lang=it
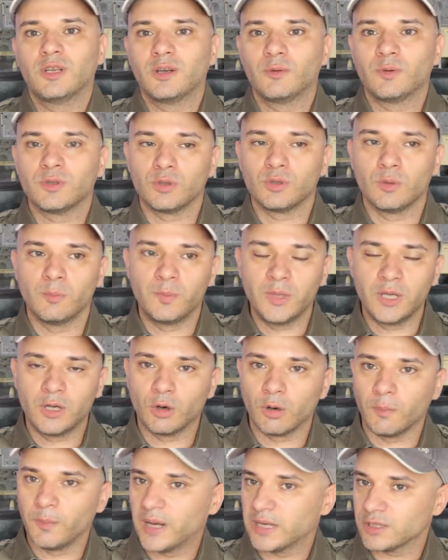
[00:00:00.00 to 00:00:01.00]
questo è un
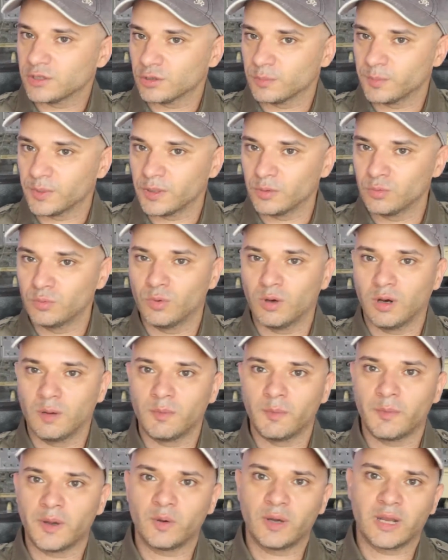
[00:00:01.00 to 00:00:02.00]
piccolo passo per un
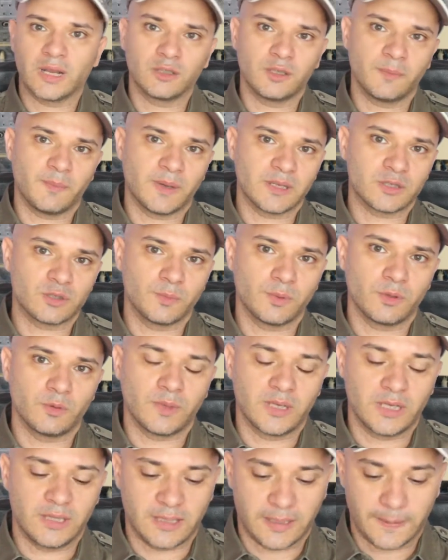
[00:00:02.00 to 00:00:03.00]
uomo ma un grande passo per
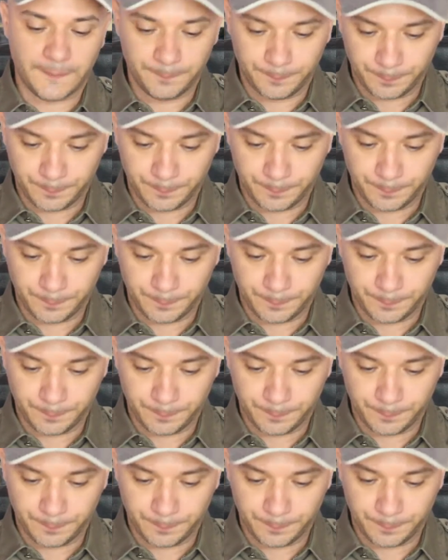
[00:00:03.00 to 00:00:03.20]
l'umanità.